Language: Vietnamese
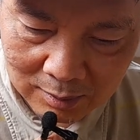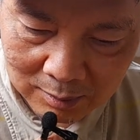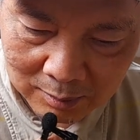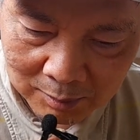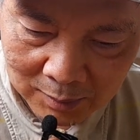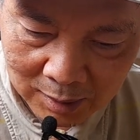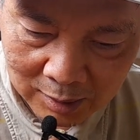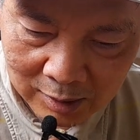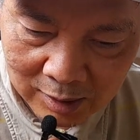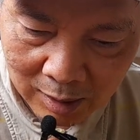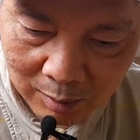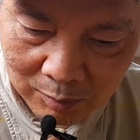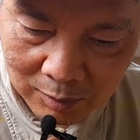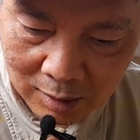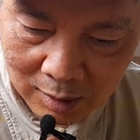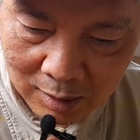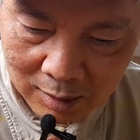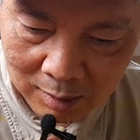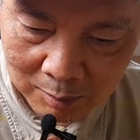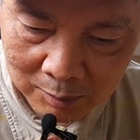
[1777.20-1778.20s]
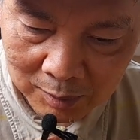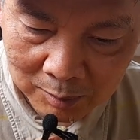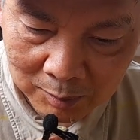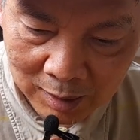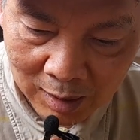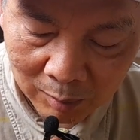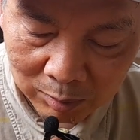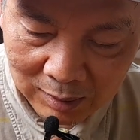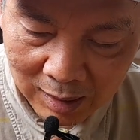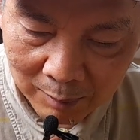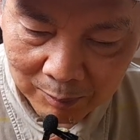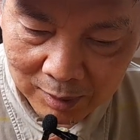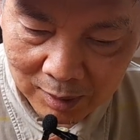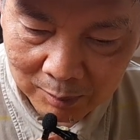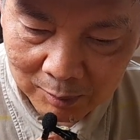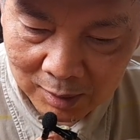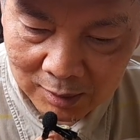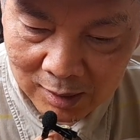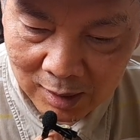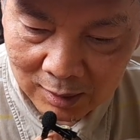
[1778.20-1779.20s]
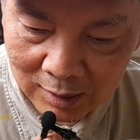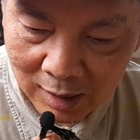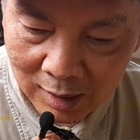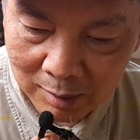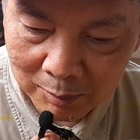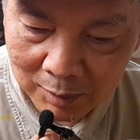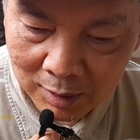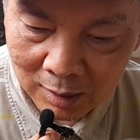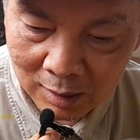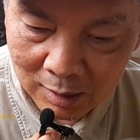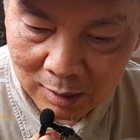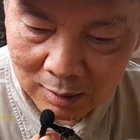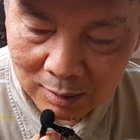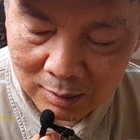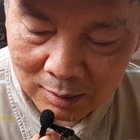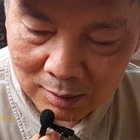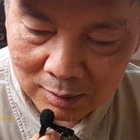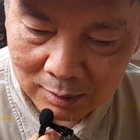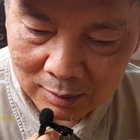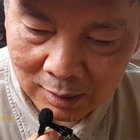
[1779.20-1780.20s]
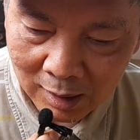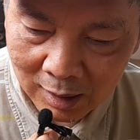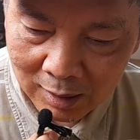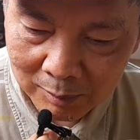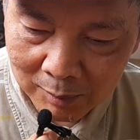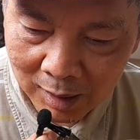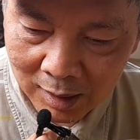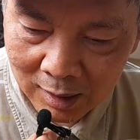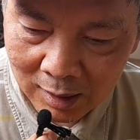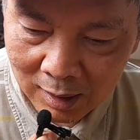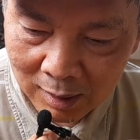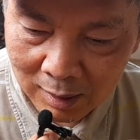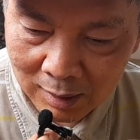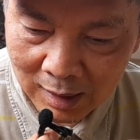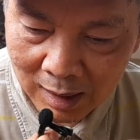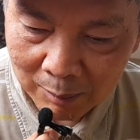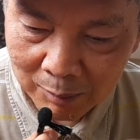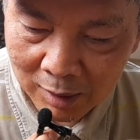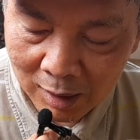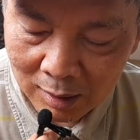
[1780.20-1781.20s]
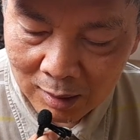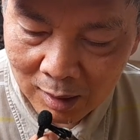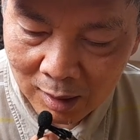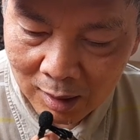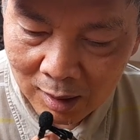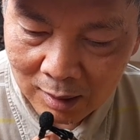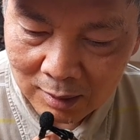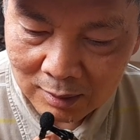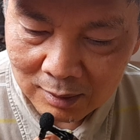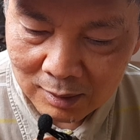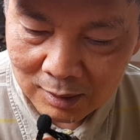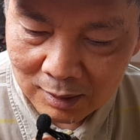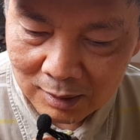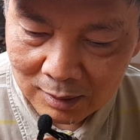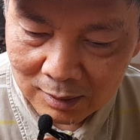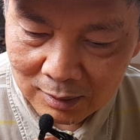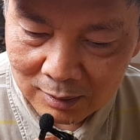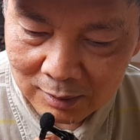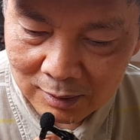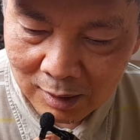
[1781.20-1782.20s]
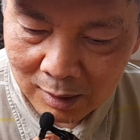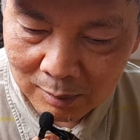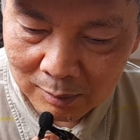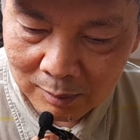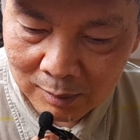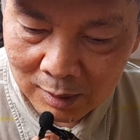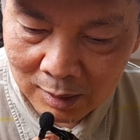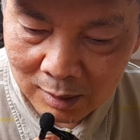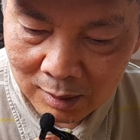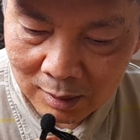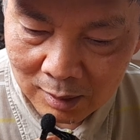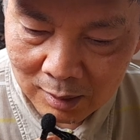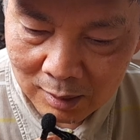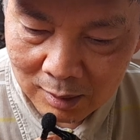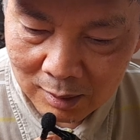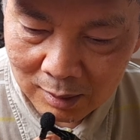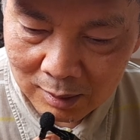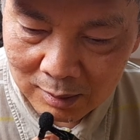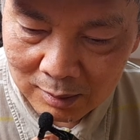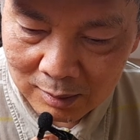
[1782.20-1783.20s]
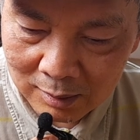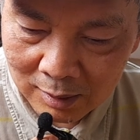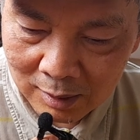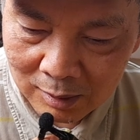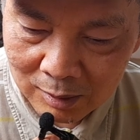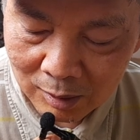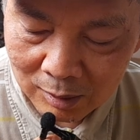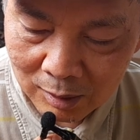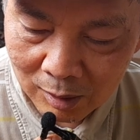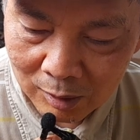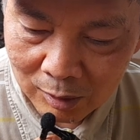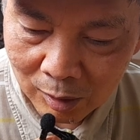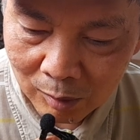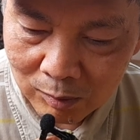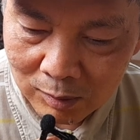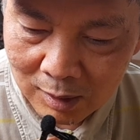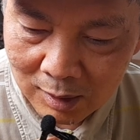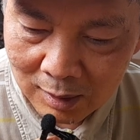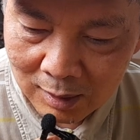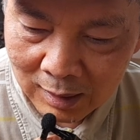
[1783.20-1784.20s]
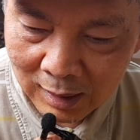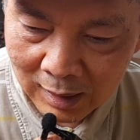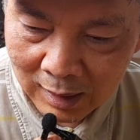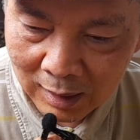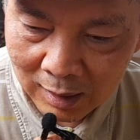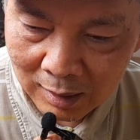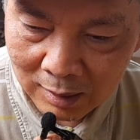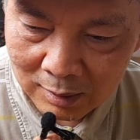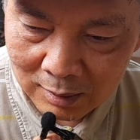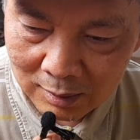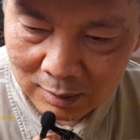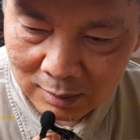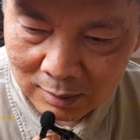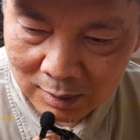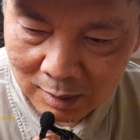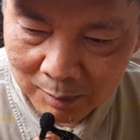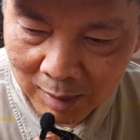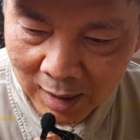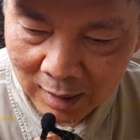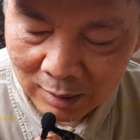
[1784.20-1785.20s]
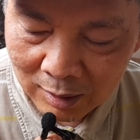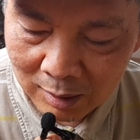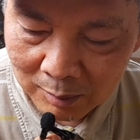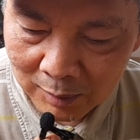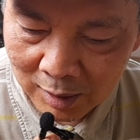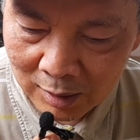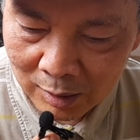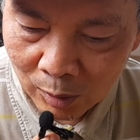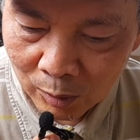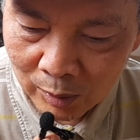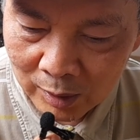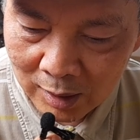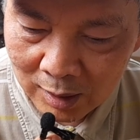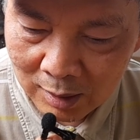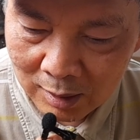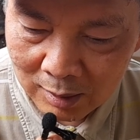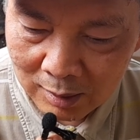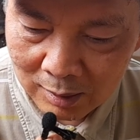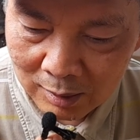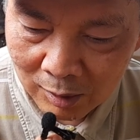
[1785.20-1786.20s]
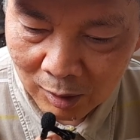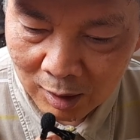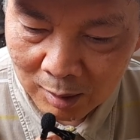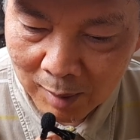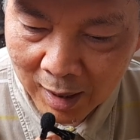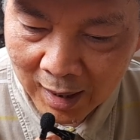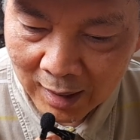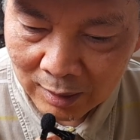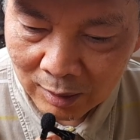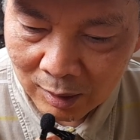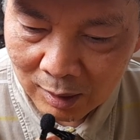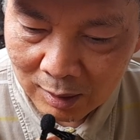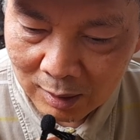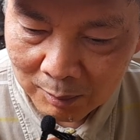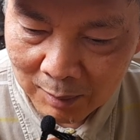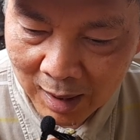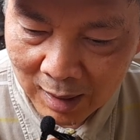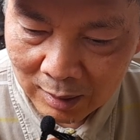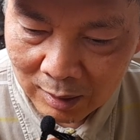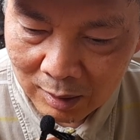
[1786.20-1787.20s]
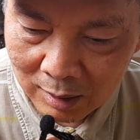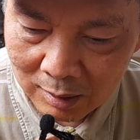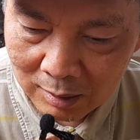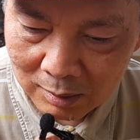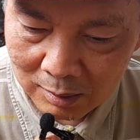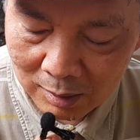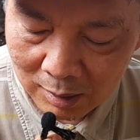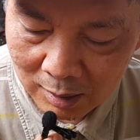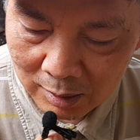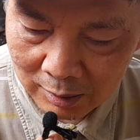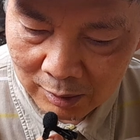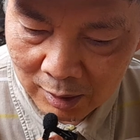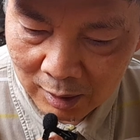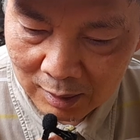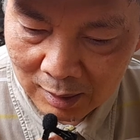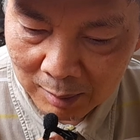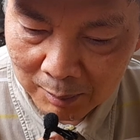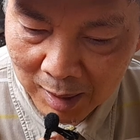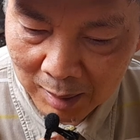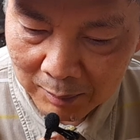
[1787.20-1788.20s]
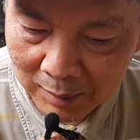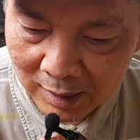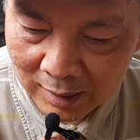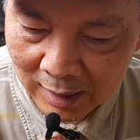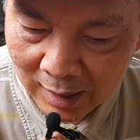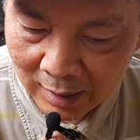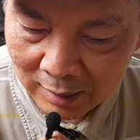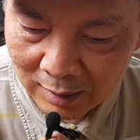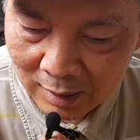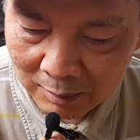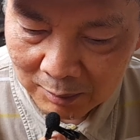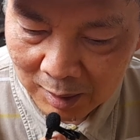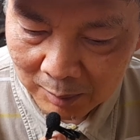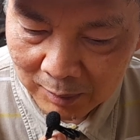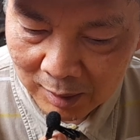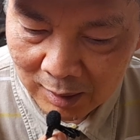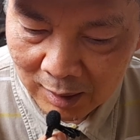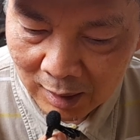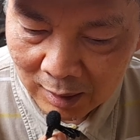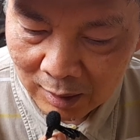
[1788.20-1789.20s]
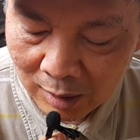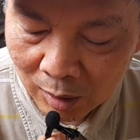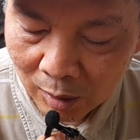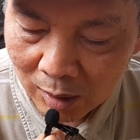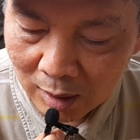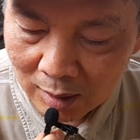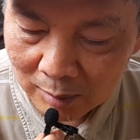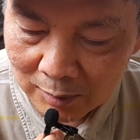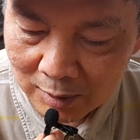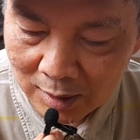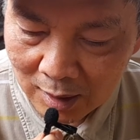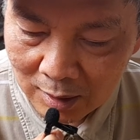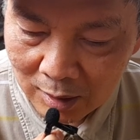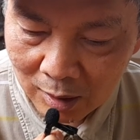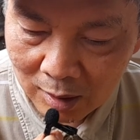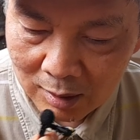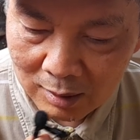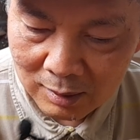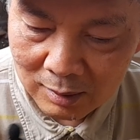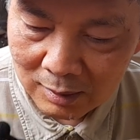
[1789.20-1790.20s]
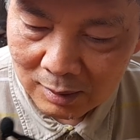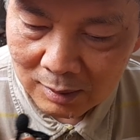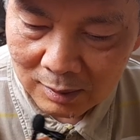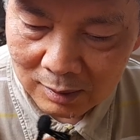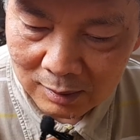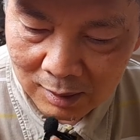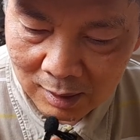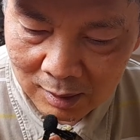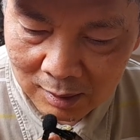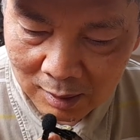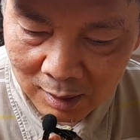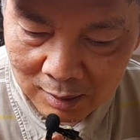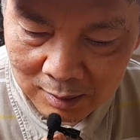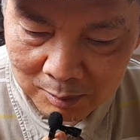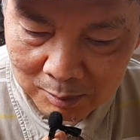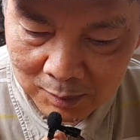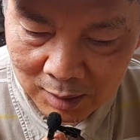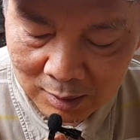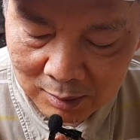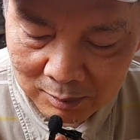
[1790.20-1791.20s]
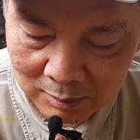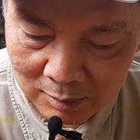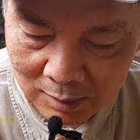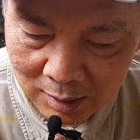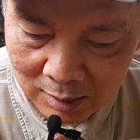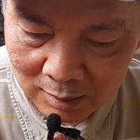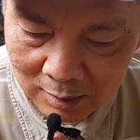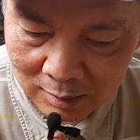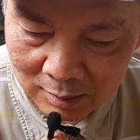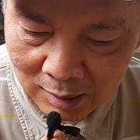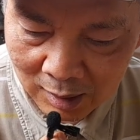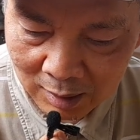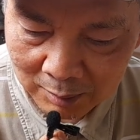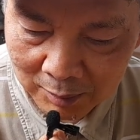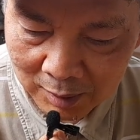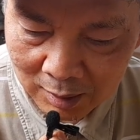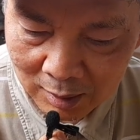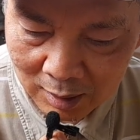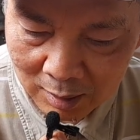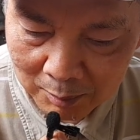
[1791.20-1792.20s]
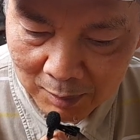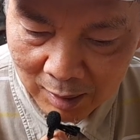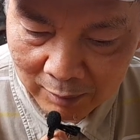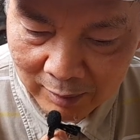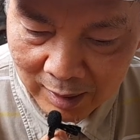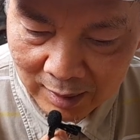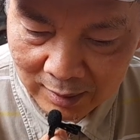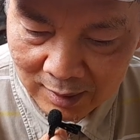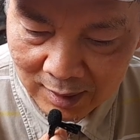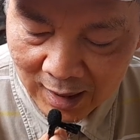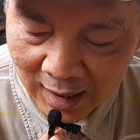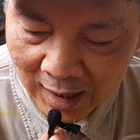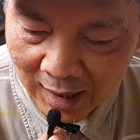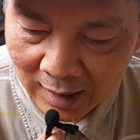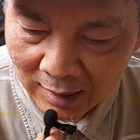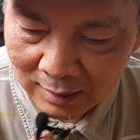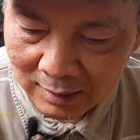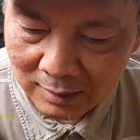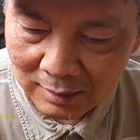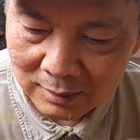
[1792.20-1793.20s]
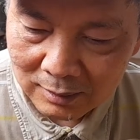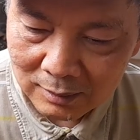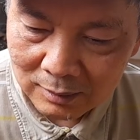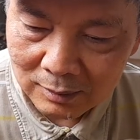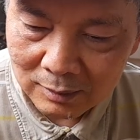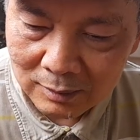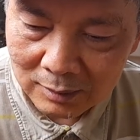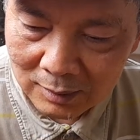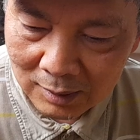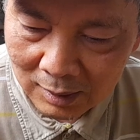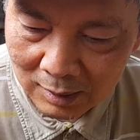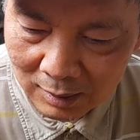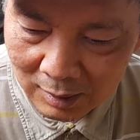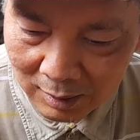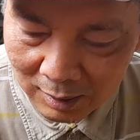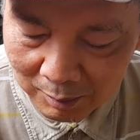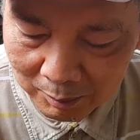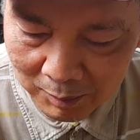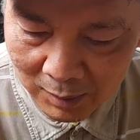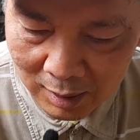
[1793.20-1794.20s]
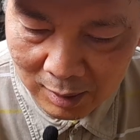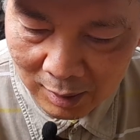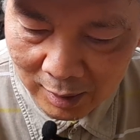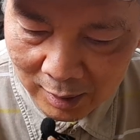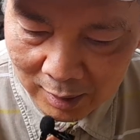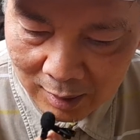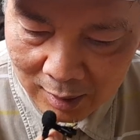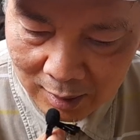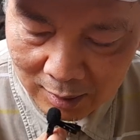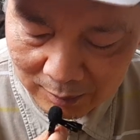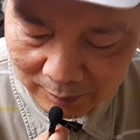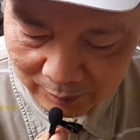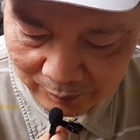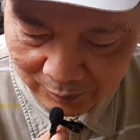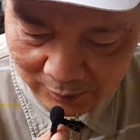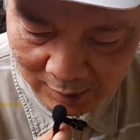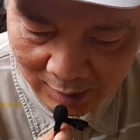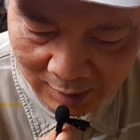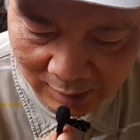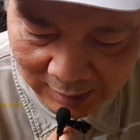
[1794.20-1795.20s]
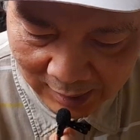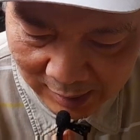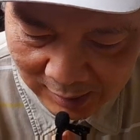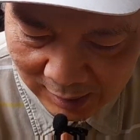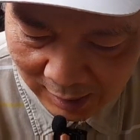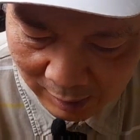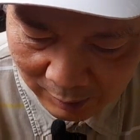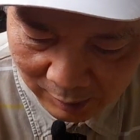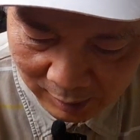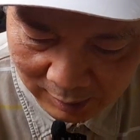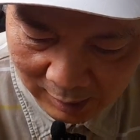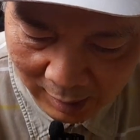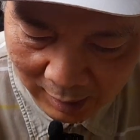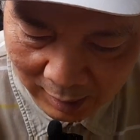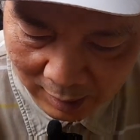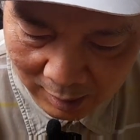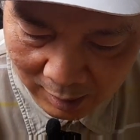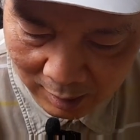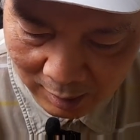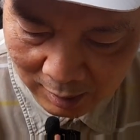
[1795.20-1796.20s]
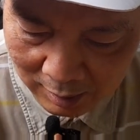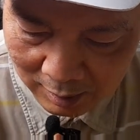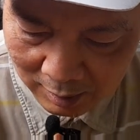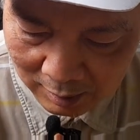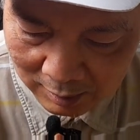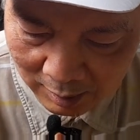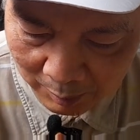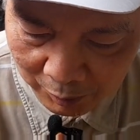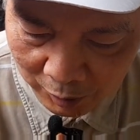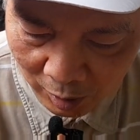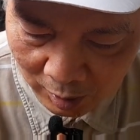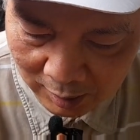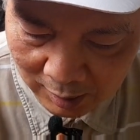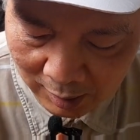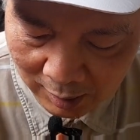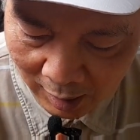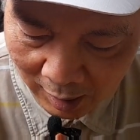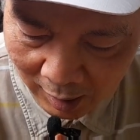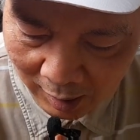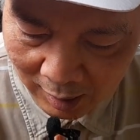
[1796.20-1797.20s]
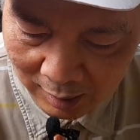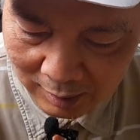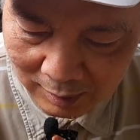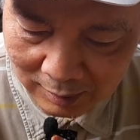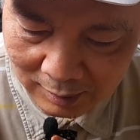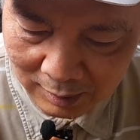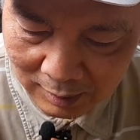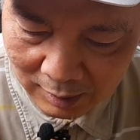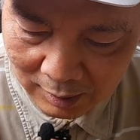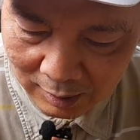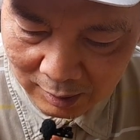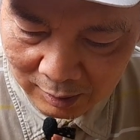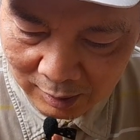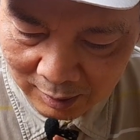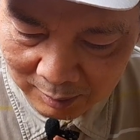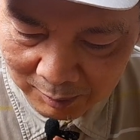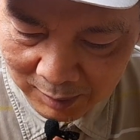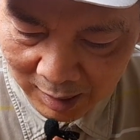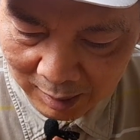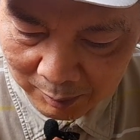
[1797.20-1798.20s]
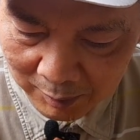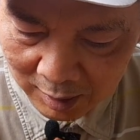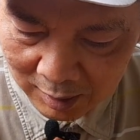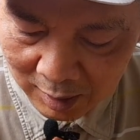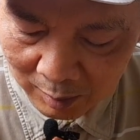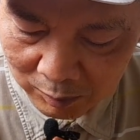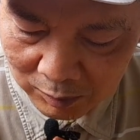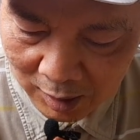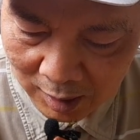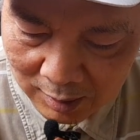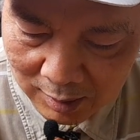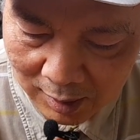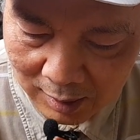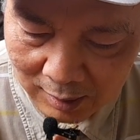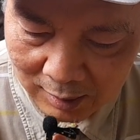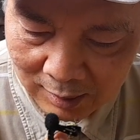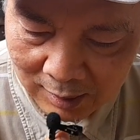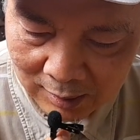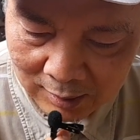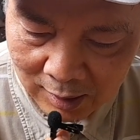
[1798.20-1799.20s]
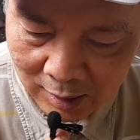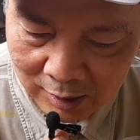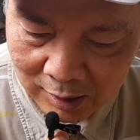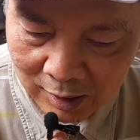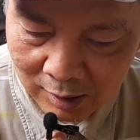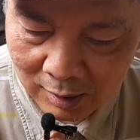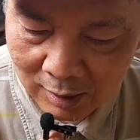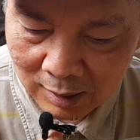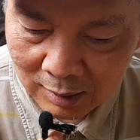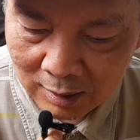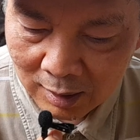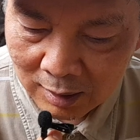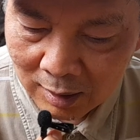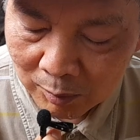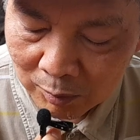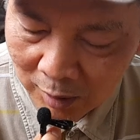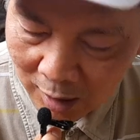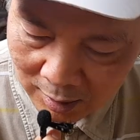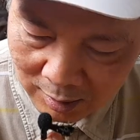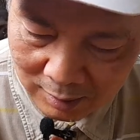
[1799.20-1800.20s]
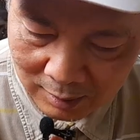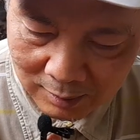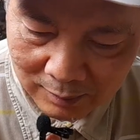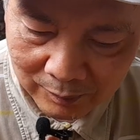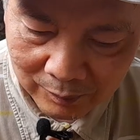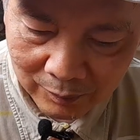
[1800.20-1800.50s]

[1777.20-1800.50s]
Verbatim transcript: mình sống mình học tập mình sẽ thấy mình đỡ bị là áp lực hơn chứ mà như con nói đúng là cái bạn nó bị đuổi khỏi bang đó là bang đó nhất là bang bay dền nha bang bay dền khó lắm các con tiếng ở bên bên việt mình nói là bavaria đấy berlin á là tại sao người ta nhập chọn người ta dễ những bang bên đông đức á, là thời xưa là thời đông đức